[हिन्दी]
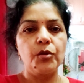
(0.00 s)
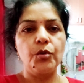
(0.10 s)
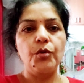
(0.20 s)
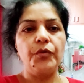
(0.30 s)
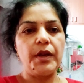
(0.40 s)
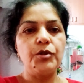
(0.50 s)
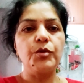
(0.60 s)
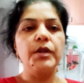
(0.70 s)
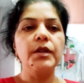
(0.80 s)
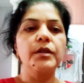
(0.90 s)
तो फ्रेश
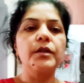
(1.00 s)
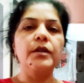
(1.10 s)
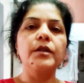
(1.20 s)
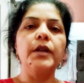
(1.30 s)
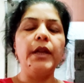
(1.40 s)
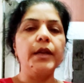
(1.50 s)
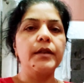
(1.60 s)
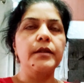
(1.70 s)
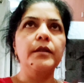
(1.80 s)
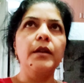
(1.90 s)
हुई आ,
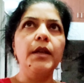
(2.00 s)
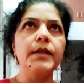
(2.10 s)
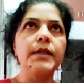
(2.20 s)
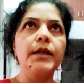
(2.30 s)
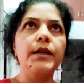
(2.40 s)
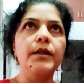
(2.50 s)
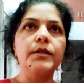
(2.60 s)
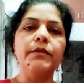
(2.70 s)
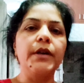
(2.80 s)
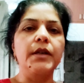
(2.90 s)
एक एक से
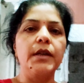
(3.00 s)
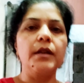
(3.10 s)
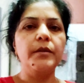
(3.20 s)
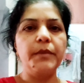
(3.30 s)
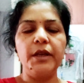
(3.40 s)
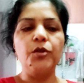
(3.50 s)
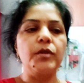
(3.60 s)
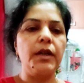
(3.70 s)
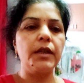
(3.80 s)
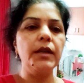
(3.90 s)
सवा घंटा मैंने
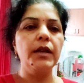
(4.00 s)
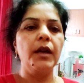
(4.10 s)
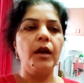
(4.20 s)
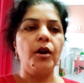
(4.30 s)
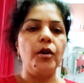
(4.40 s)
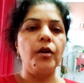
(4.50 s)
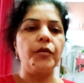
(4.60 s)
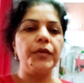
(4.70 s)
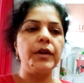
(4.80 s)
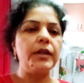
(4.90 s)
योगा की और
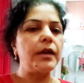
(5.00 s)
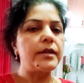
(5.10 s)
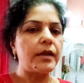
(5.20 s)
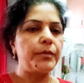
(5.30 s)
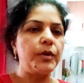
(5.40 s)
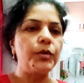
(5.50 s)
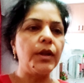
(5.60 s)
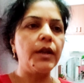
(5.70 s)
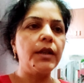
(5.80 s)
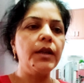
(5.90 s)
फिर तलन साहब भी उठ
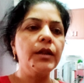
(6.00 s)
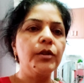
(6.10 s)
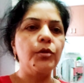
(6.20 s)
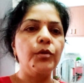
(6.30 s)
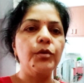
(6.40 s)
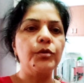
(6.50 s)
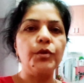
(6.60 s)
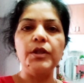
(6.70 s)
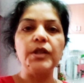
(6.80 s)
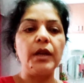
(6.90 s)
गए थे तो
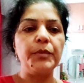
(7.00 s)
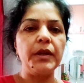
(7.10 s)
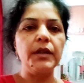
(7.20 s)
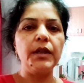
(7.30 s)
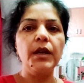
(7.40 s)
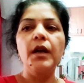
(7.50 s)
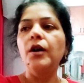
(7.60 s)
थोड़ी चाय पी ली थी